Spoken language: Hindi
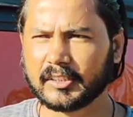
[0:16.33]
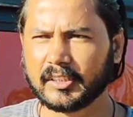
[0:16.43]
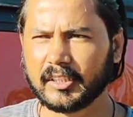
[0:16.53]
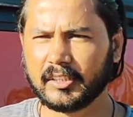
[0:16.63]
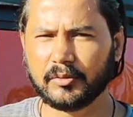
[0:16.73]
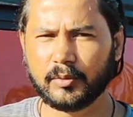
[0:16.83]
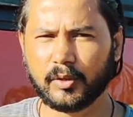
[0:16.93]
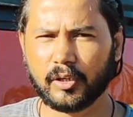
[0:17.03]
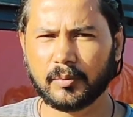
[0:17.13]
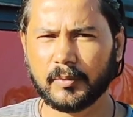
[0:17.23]
आज के न्यू
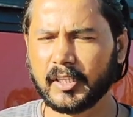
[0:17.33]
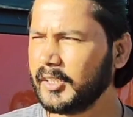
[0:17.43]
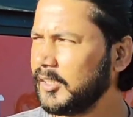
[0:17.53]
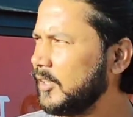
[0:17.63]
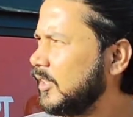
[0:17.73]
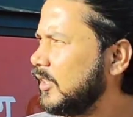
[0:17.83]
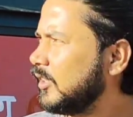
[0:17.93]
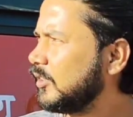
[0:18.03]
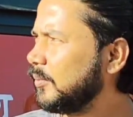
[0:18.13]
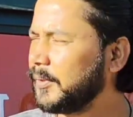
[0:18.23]
ब्लॉग में
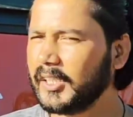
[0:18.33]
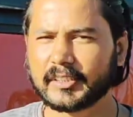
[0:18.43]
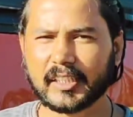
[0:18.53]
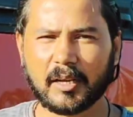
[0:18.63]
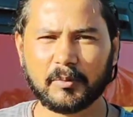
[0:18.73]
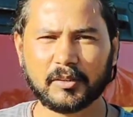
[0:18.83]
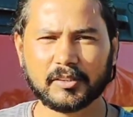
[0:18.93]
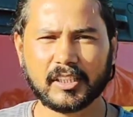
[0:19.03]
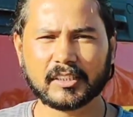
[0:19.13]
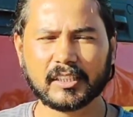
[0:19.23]
तो फ्रेंड्स आप
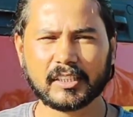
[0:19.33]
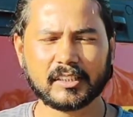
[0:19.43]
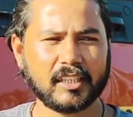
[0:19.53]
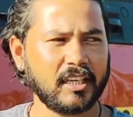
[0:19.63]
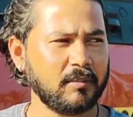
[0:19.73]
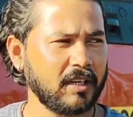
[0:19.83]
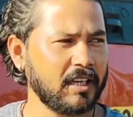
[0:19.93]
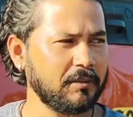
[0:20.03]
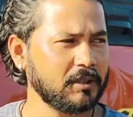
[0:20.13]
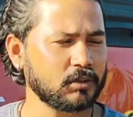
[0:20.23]
लोग देख सकते हैं
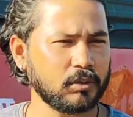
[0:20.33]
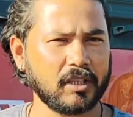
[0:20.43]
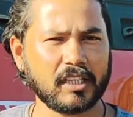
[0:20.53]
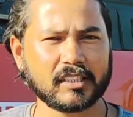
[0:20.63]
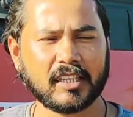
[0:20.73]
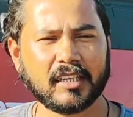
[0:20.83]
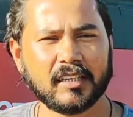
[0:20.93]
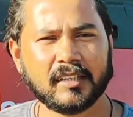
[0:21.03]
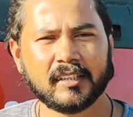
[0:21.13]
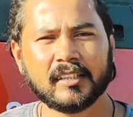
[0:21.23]
मैं अभी सोया था
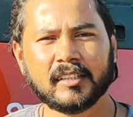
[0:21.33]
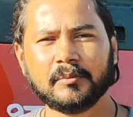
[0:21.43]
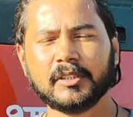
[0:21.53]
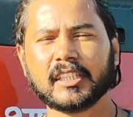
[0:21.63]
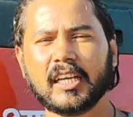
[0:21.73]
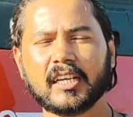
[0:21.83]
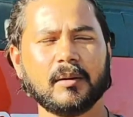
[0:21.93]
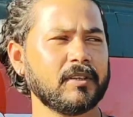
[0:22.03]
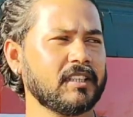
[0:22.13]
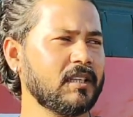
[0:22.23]

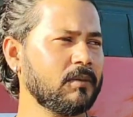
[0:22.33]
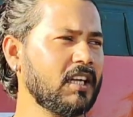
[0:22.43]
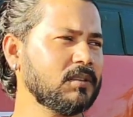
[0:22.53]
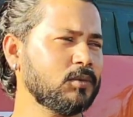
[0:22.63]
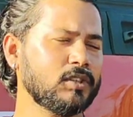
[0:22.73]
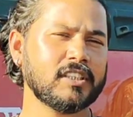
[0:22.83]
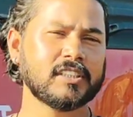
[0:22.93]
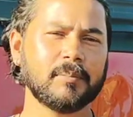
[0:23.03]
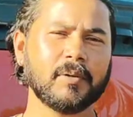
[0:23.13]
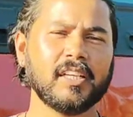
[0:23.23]
विशाखापटनम
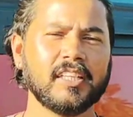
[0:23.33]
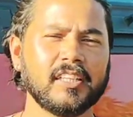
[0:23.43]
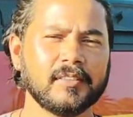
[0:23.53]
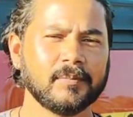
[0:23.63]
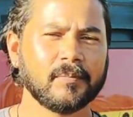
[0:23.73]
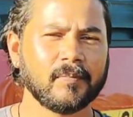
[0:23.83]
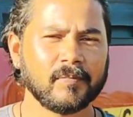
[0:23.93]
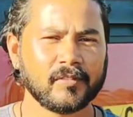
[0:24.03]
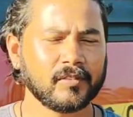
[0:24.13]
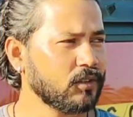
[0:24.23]
राजगिरी से पहले
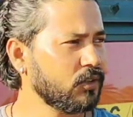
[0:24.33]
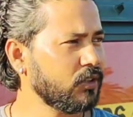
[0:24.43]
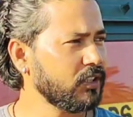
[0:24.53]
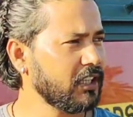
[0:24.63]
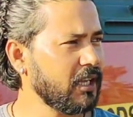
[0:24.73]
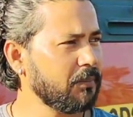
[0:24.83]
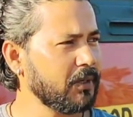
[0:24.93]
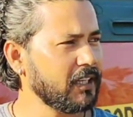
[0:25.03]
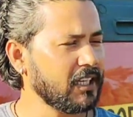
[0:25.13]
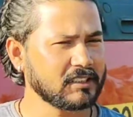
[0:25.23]
तो यहीं
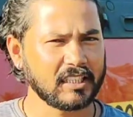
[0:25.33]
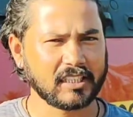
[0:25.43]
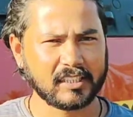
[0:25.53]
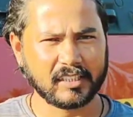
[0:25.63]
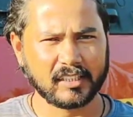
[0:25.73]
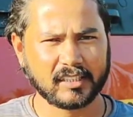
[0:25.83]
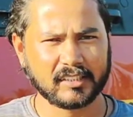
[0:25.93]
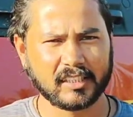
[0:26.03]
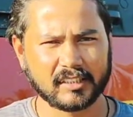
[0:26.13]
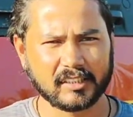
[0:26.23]
पे नाश्ता करेंगे
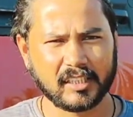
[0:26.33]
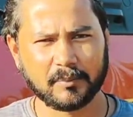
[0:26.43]
दिखाते हैं